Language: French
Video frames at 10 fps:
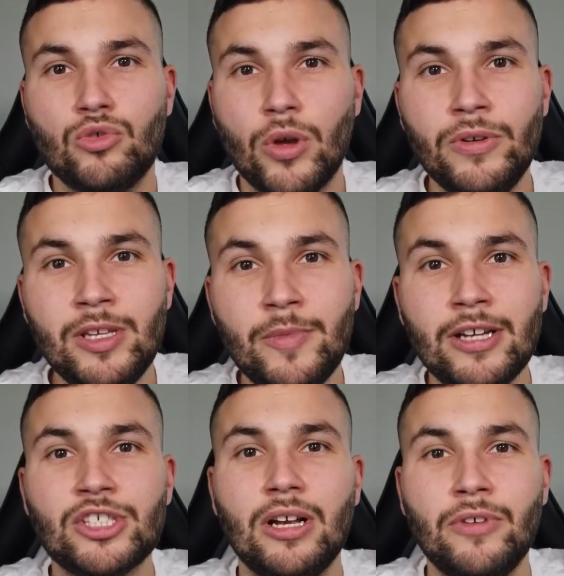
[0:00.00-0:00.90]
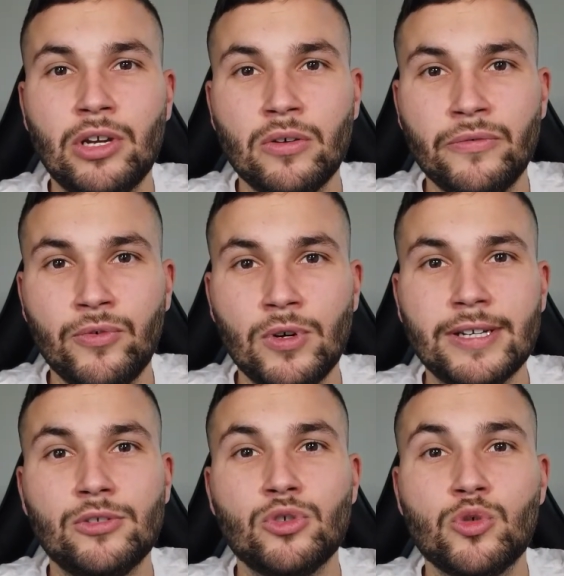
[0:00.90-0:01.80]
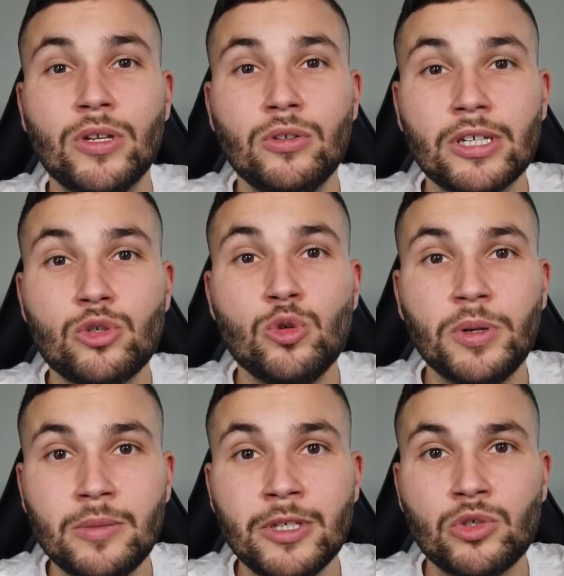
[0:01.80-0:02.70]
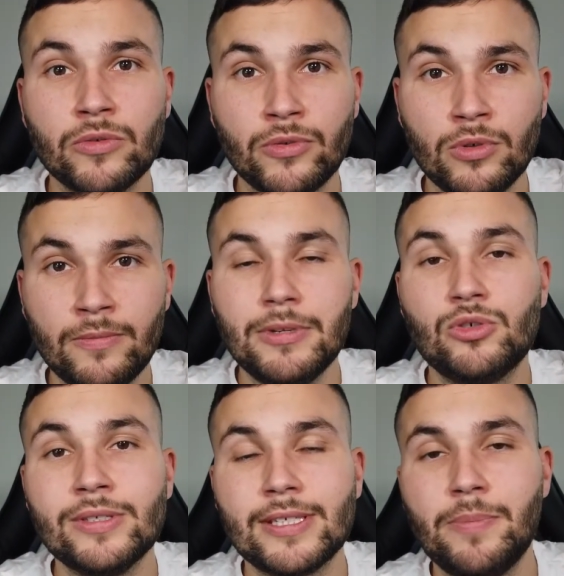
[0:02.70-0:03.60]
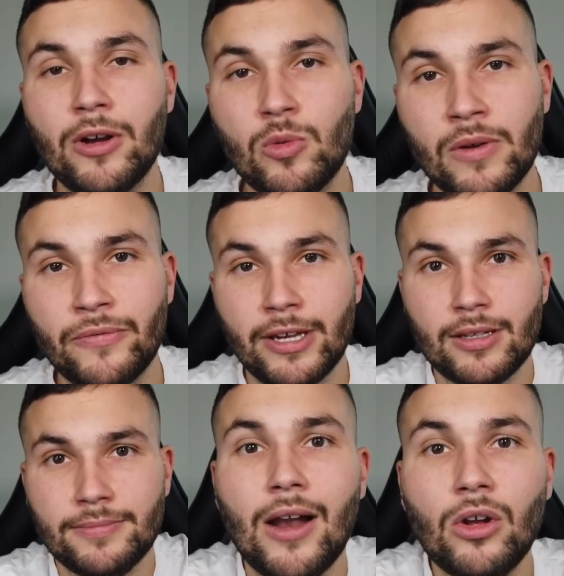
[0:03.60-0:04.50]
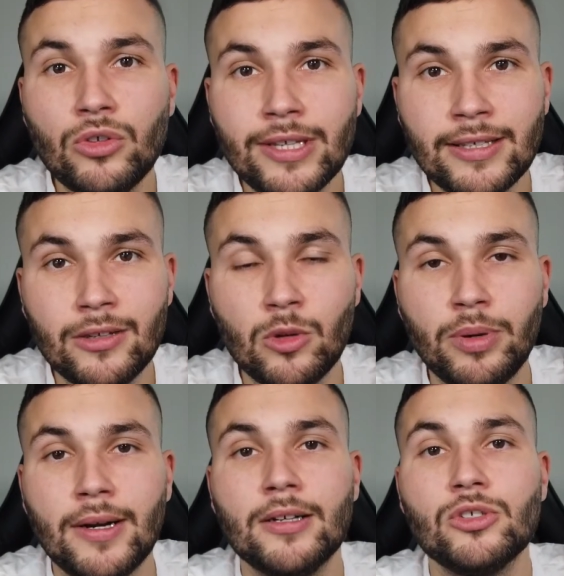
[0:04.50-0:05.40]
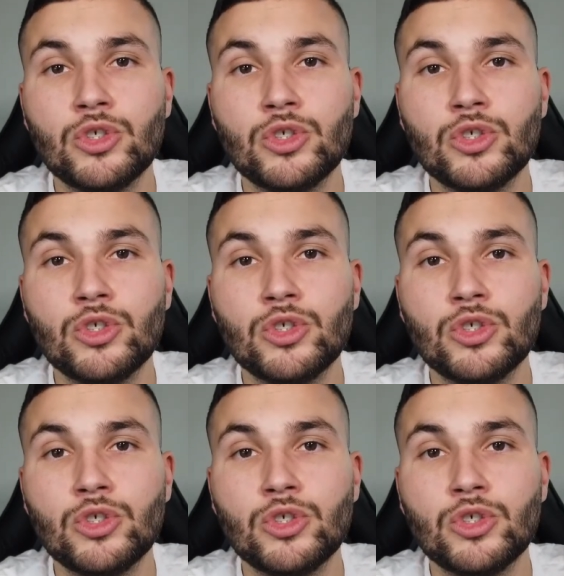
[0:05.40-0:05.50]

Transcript: Tu as une image avec un fond et tu souhaiterais supprimer ce fond, mais tu ne sais pas comment faire, alors ne t'inquiète pas.